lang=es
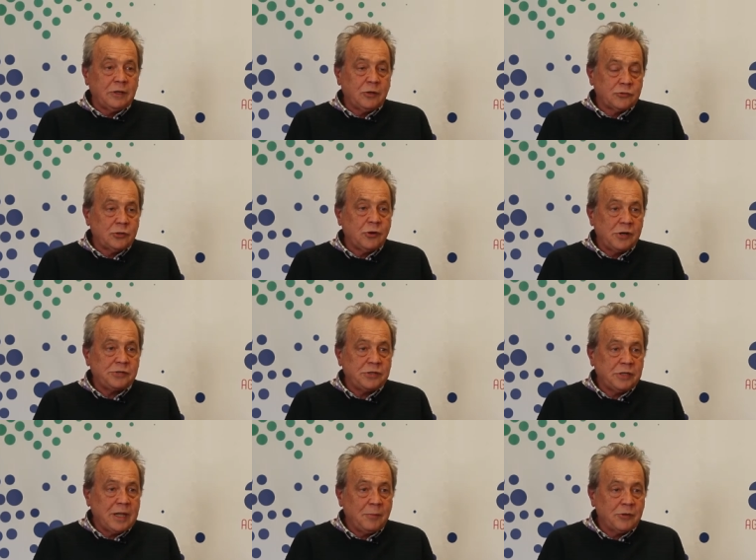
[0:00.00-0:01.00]
Y nosotros
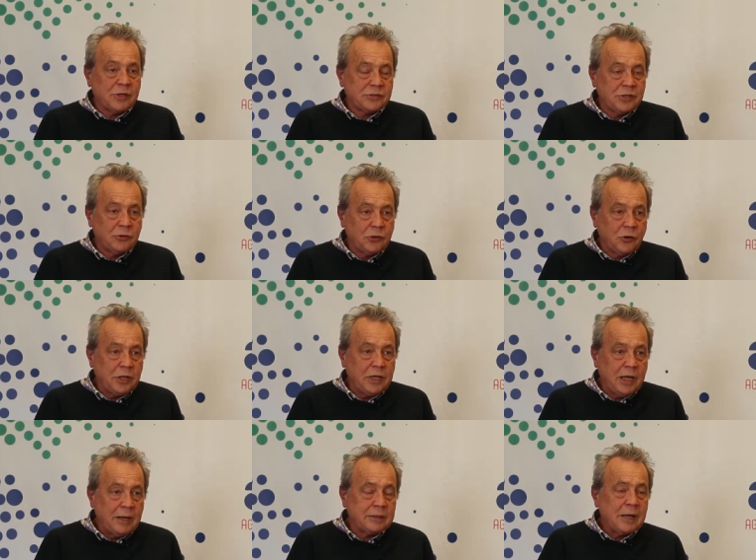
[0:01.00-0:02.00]
necesitamos hacer
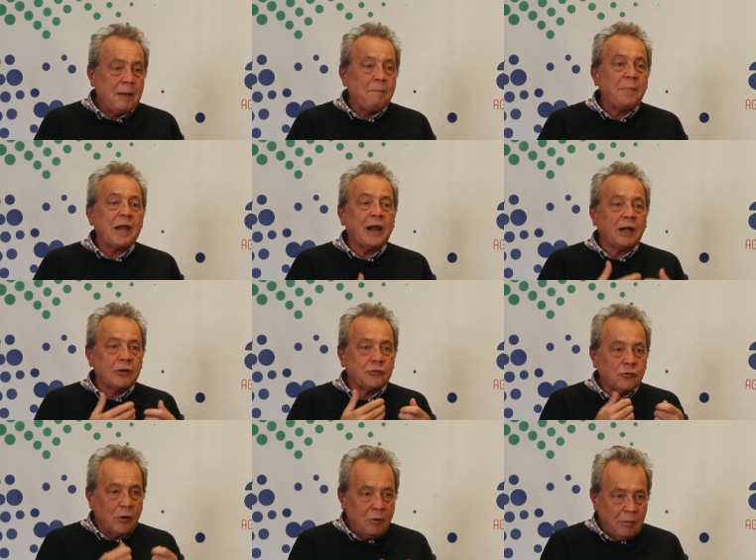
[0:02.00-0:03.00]
teorías para
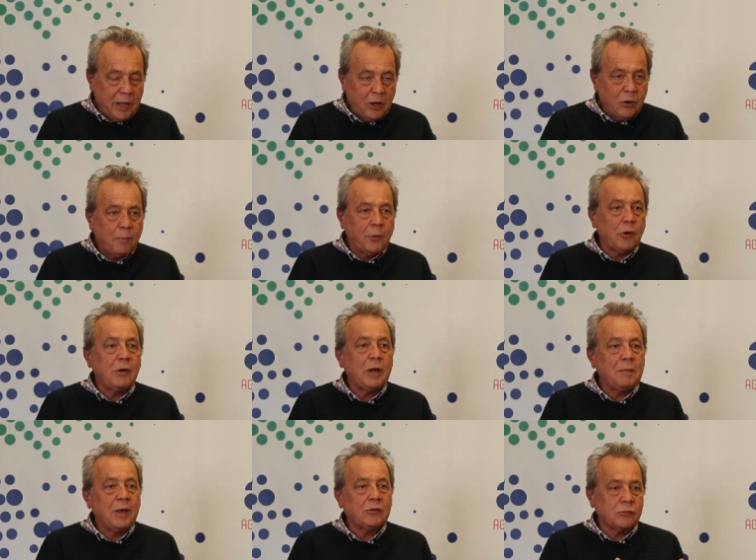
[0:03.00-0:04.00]
resolver los
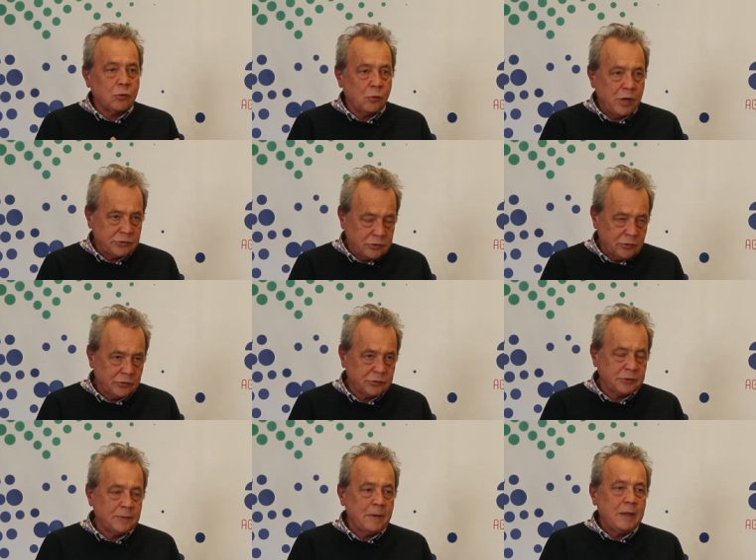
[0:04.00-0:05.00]
problemas nuestros